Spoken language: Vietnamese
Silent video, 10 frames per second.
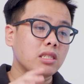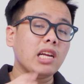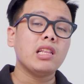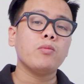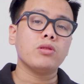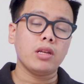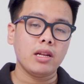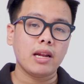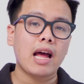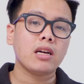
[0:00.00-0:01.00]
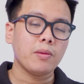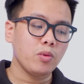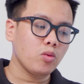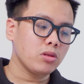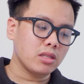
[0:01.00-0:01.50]
dính tí một tí đến
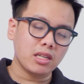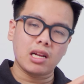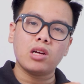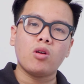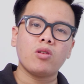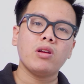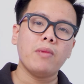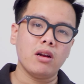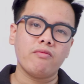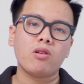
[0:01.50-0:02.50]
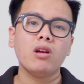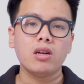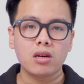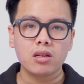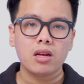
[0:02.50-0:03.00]
iGPU thì chắc chắn là con Core i7 nó mới có
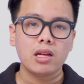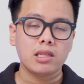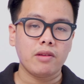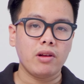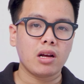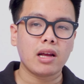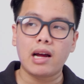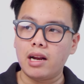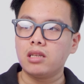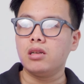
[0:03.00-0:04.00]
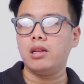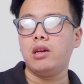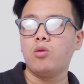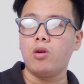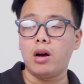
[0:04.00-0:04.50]
lợi hơn tại vì là cái khả năng xử
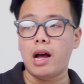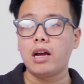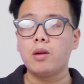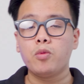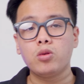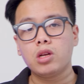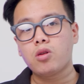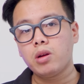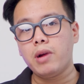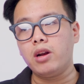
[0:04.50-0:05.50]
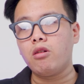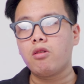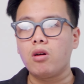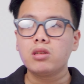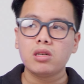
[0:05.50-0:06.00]
lý của iGPU trên Core i7
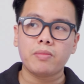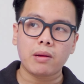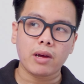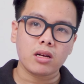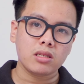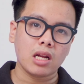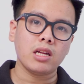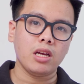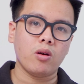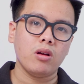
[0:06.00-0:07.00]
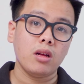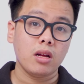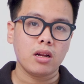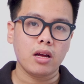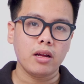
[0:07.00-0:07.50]
nó có sự mạnh mẽ hơn rất là nhiều
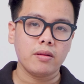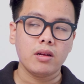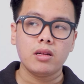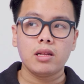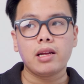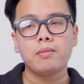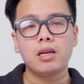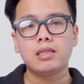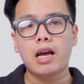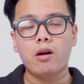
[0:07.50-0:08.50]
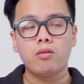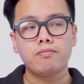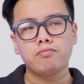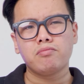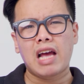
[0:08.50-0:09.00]
đấy thế anh em thấy sao
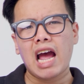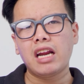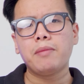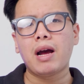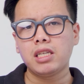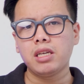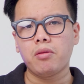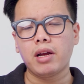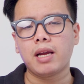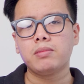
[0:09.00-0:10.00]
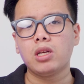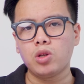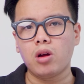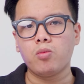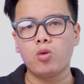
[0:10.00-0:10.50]
2 đến 3 triệu anh em sẽ
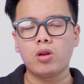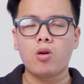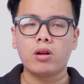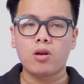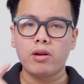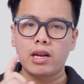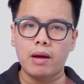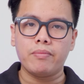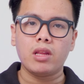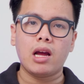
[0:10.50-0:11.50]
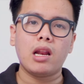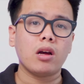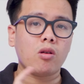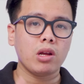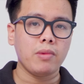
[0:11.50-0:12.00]
chọn một con Core i5
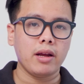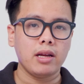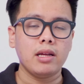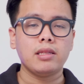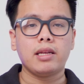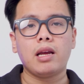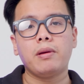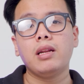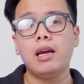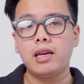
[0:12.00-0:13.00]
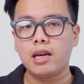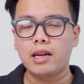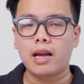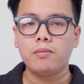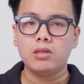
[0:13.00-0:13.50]
là Core i7 thì anh em hãy để ý
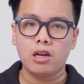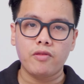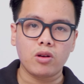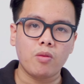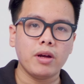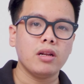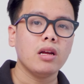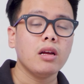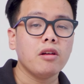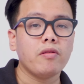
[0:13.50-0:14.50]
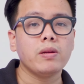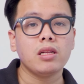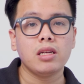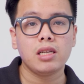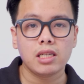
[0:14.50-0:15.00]
kiến anh em dưới phần comment và bây
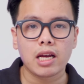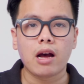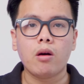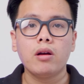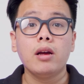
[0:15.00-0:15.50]
giờ thì xin chào